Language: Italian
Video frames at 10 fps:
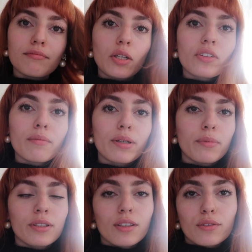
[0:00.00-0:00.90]
mi hanno sempre
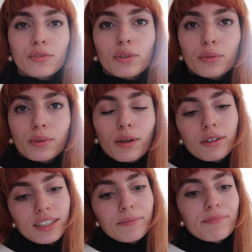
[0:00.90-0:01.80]
portato fortuna
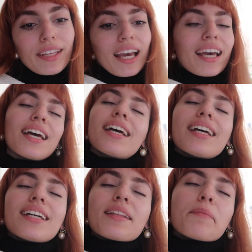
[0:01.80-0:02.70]
quindi
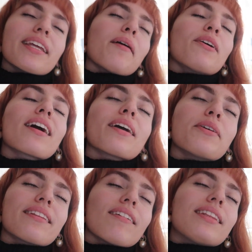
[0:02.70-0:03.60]
speriamo che anche
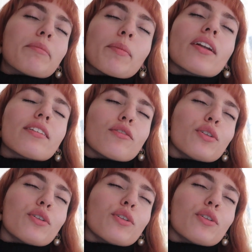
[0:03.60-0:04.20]
questa volta mi portino